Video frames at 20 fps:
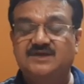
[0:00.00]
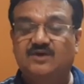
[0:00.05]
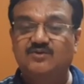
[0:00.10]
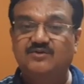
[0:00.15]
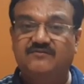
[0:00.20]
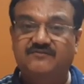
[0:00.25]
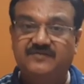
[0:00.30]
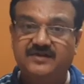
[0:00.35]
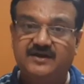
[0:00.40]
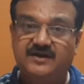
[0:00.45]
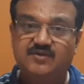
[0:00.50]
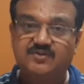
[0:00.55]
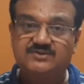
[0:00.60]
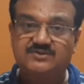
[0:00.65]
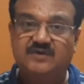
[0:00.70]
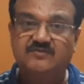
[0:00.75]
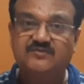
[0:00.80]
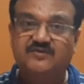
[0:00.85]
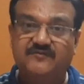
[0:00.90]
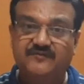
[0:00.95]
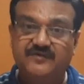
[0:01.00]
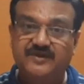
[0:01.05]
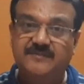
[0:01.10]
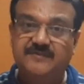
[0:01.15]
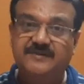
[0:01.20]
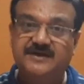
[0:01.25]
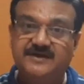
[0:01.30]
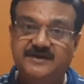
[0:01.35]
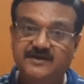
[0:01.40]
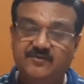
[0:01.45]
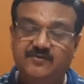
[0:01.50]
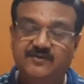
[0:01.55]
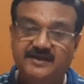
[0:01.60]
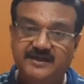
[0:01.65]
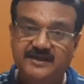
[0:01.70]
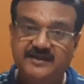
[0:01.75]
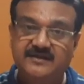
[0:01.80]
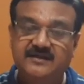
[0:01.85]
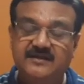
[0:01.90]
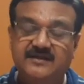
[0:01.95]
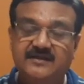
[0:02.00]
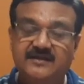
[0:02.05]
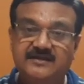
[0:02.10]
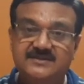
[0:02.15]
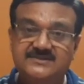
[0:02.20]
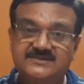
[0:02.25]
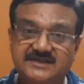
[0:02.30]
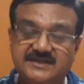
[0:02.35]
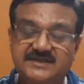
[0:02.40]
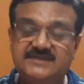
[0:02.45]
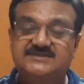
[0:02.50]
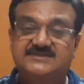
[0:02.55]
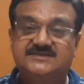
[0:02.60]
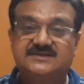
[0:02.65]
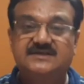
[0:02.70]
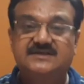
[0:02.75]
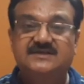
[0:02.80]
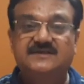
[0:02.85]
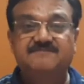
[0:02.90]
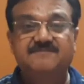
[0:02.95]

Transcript: साउथ अफ्रीका को साउथ अफ्रीका में टी ट्वेंटी सीरीज